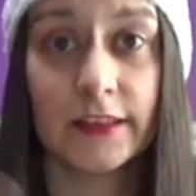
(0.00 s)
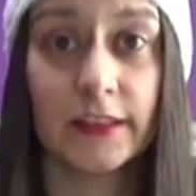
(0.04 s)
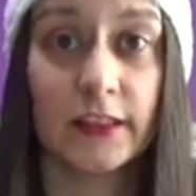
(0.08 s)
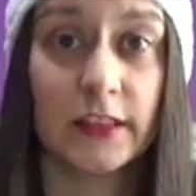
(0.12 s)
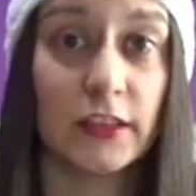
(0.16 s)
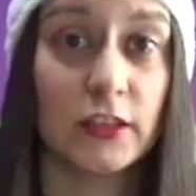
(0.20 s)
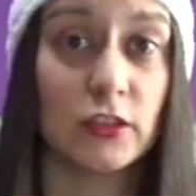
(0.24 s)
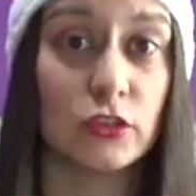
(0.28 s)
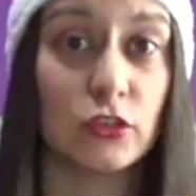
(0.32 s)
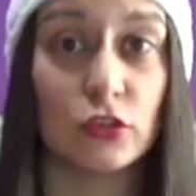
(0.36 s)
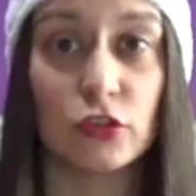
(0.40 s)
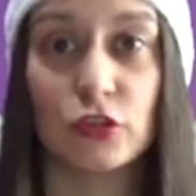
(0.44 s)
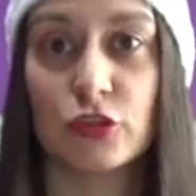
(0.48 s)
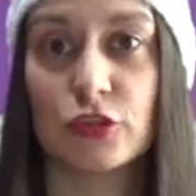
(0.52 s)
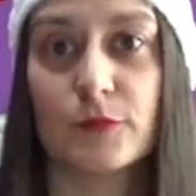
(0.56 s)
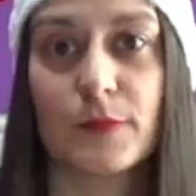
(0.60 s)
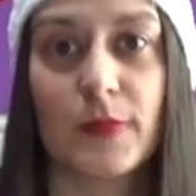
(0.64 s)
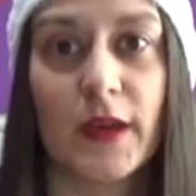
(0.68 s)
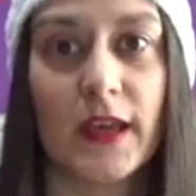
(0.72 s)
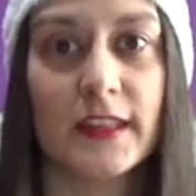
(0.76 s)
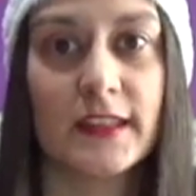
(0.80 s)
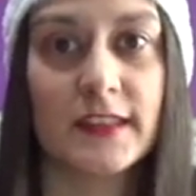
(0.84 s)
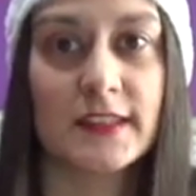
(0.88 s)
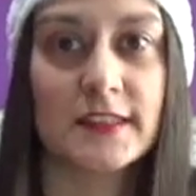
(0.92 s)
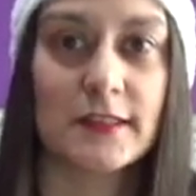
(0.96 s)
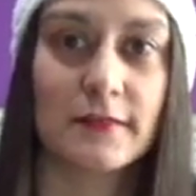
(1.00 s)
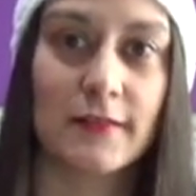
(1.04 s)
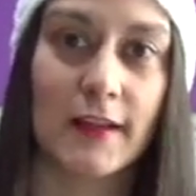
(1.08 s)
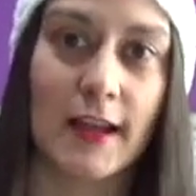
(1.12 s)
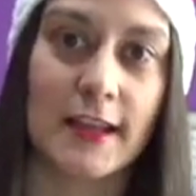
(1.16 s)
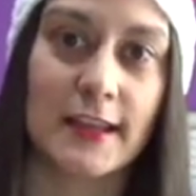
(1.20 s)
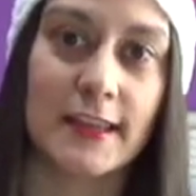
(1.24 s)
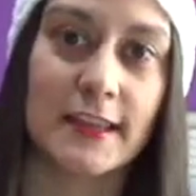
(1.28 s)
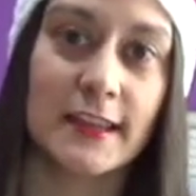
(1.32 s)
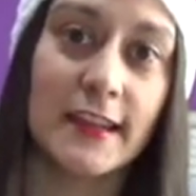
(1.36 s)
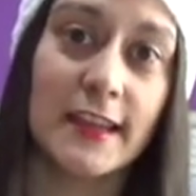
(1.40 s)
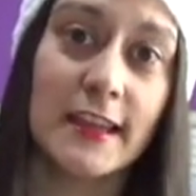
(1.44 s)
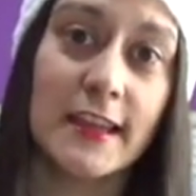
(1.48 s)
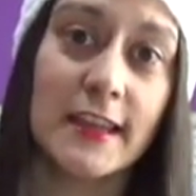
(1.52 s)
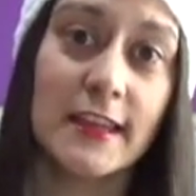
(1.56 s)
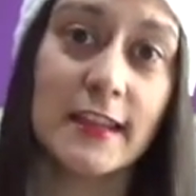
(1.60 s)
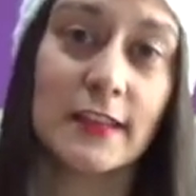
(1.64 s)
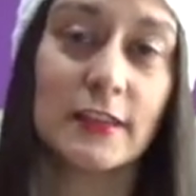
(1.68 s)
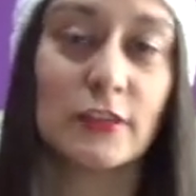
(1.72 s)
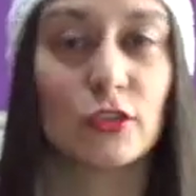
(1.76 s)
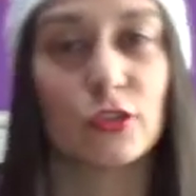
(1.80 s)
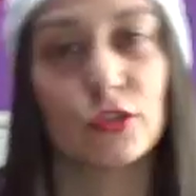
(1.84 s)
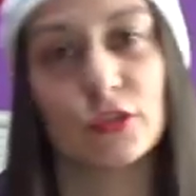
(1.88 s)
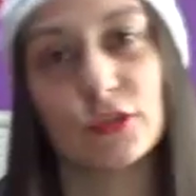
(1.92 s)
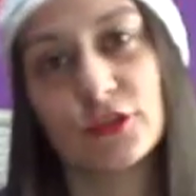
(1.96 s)
y todos los padres te van a
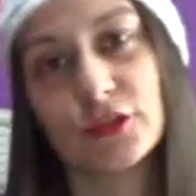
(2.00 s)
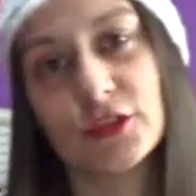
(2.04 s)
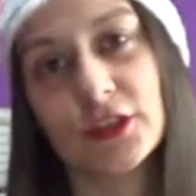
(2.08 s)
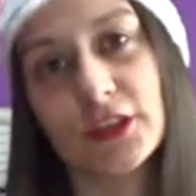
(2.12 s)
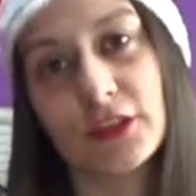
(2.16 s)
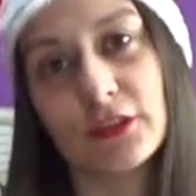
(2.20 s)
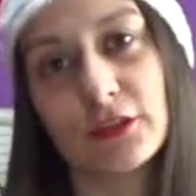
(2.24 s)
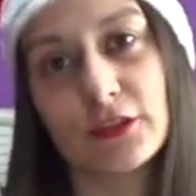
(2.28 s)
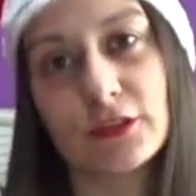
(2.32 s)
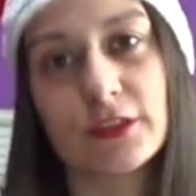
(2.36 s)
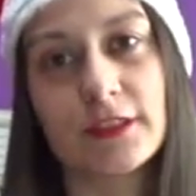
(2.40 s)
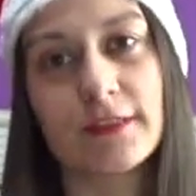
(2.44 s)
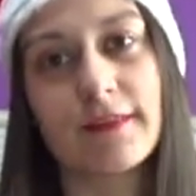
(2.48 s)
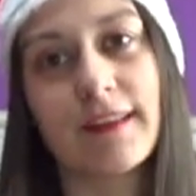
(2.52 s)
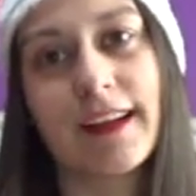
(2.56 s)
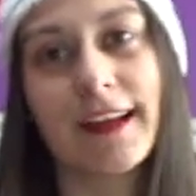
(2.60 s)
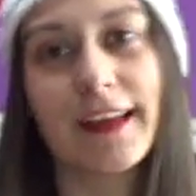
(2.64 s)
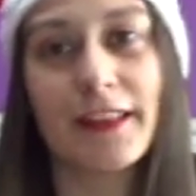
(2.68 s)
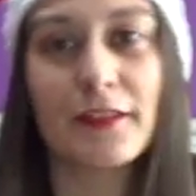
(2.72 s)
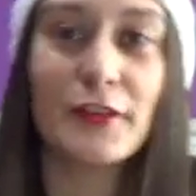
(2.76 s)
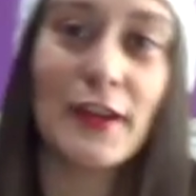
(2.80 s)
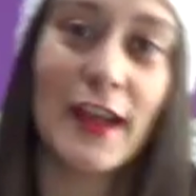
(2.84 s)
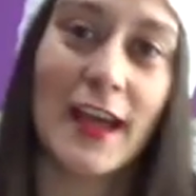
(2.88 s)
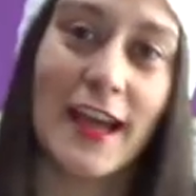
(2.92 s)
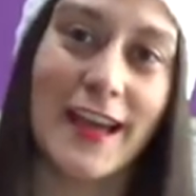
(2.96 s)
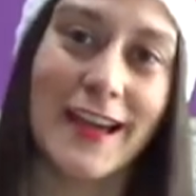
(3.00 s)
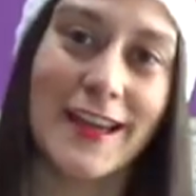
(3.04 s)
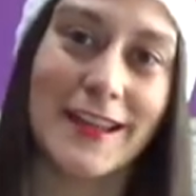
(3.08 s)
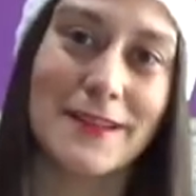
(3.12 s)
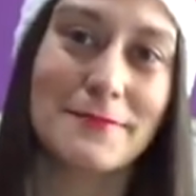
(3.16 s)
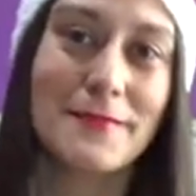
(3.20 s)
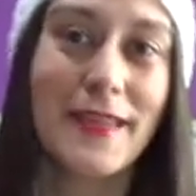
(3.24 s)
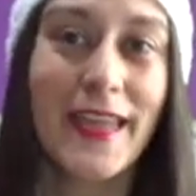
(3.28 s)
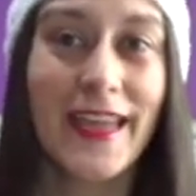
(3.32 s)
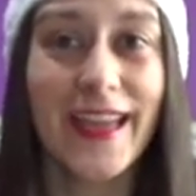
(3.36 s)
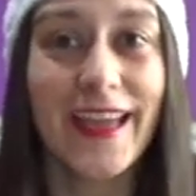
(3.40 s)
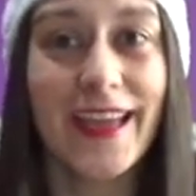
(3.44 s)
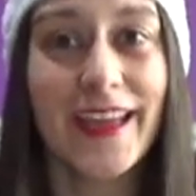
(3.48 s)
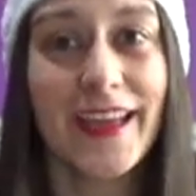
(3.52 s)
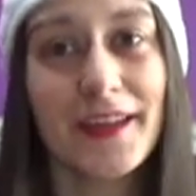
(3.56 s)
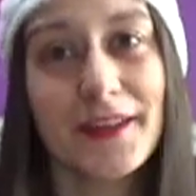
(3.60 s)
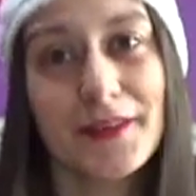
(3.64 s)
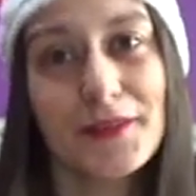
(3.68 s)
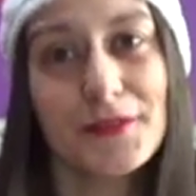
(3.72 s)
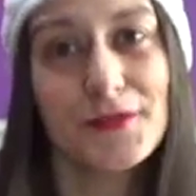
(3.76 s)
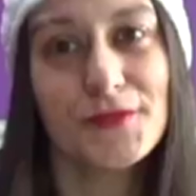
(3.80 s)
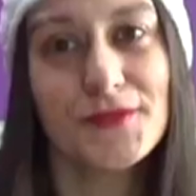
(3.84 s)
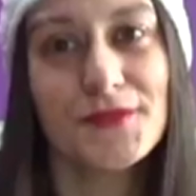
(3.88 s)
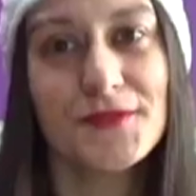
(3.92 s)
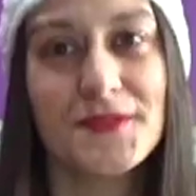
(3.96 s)
querer, todos los hijos te van a adorar.
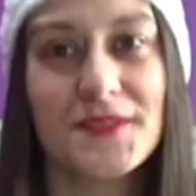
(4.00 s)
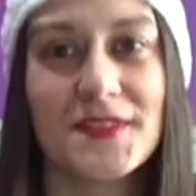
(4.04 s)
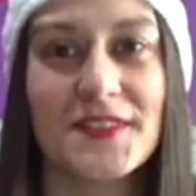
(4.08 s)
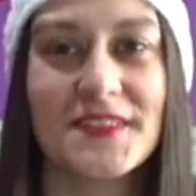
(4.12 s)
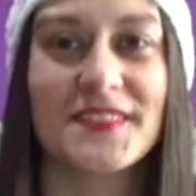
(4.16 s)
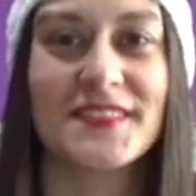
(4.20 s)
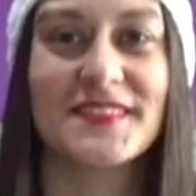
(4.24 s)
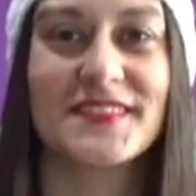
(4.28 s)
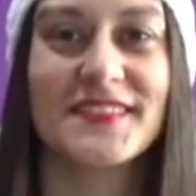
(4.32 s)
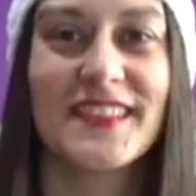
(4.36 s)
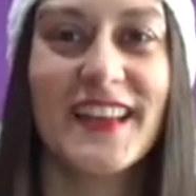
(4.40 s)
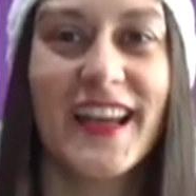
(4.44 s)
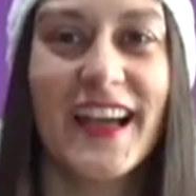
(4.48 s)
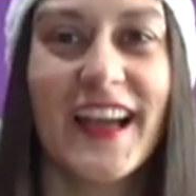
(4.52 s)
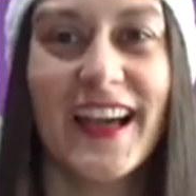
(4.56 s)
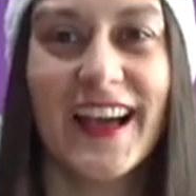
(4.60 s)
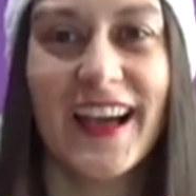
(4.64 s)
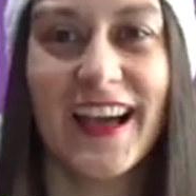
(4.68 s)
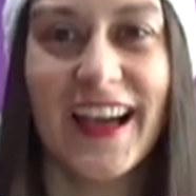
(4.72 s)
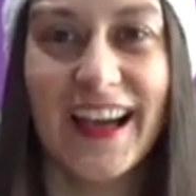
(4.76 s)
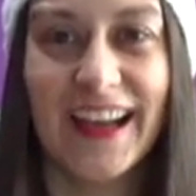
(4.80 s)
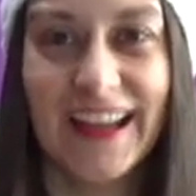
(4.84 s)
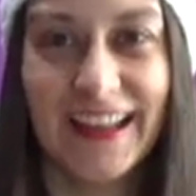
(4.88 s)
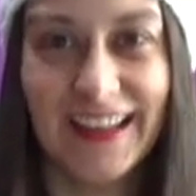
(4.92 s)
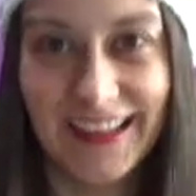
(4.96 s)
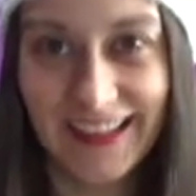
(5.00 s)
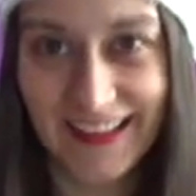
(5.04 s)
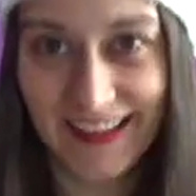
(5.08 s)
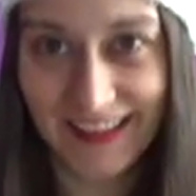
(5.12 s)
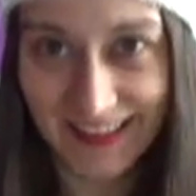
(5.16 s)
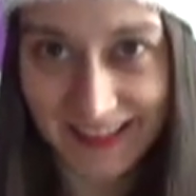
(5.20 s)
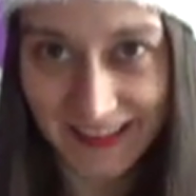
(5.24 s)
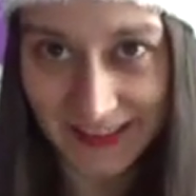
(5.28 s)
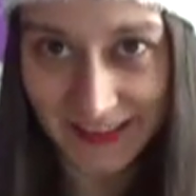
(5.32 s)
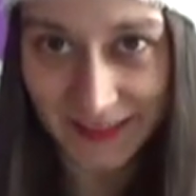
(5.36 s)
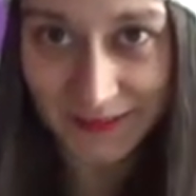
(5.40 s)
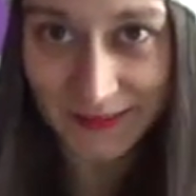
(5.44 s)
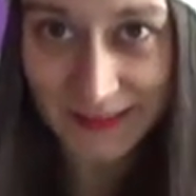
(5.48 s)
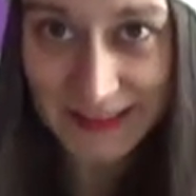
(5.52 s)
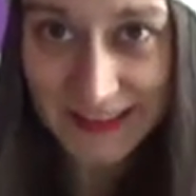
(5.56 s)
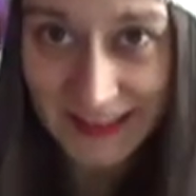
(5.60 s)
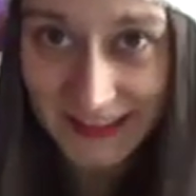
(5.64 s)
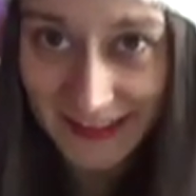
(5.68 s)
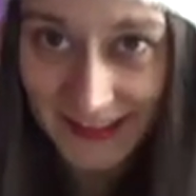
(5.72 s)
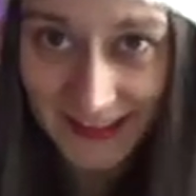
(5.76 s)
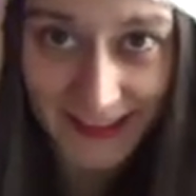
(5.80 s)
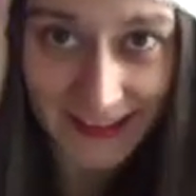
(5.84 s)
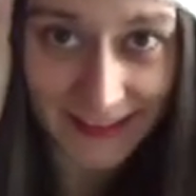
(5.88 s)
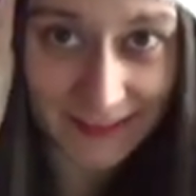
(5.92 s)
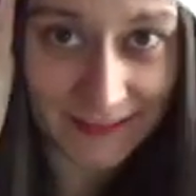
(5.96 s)
Bien, uh. Ay,
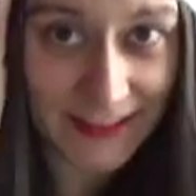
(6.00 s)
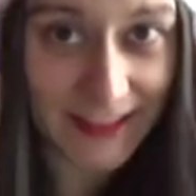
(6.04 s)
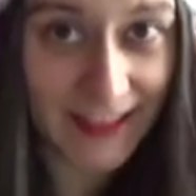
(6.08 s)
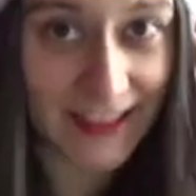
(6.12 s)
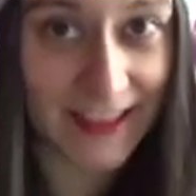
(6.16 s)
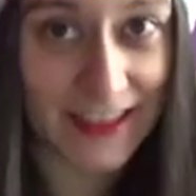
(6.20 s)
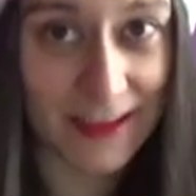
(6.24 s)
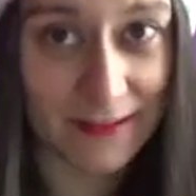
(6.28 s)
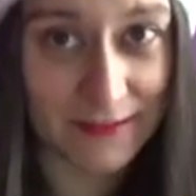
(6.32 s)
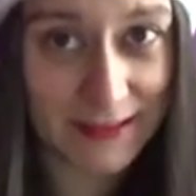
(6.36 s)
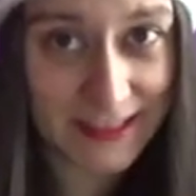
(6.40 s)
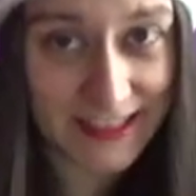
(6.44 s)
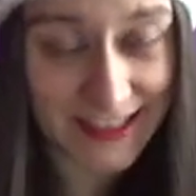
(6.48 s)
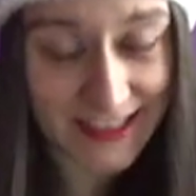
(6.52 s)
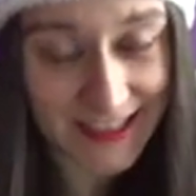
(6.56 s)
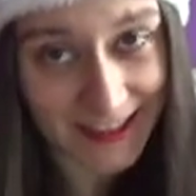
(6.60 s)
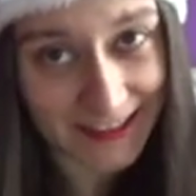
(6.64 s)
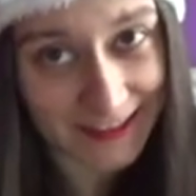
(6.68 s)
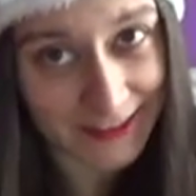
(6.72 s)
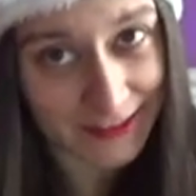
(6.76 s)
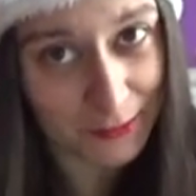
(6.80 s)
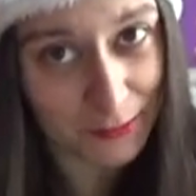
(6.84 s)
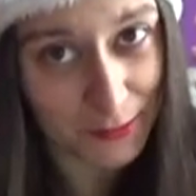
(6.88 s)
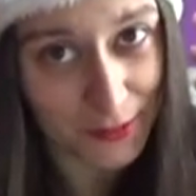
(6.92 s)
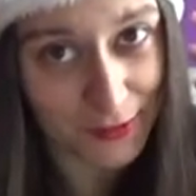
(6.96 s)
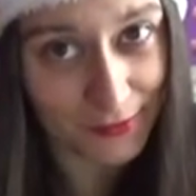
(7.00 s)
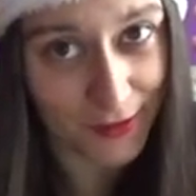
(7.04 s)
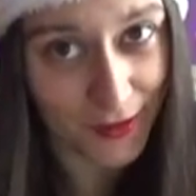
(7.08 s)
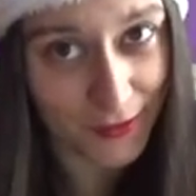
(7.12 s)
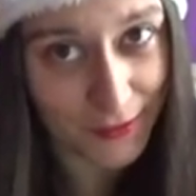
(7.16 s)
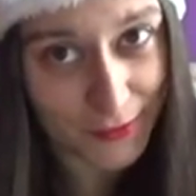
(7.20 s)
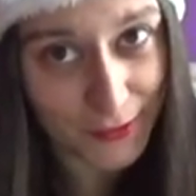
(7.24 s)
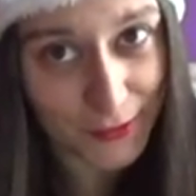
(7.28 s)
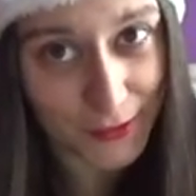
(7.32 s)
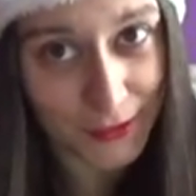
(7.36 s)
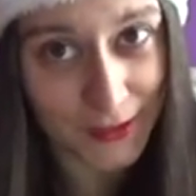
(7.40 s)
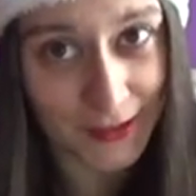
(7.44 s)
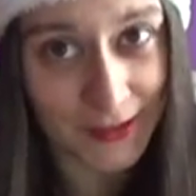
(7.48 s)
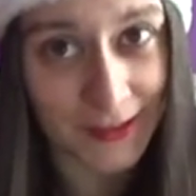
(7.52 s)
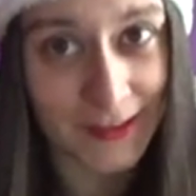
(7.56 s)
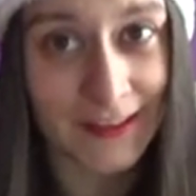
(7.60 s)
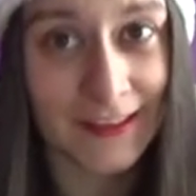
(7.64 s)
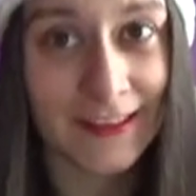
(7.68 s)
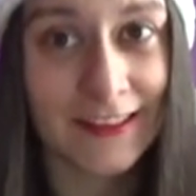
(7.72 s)
qué novideña me siento, por favor.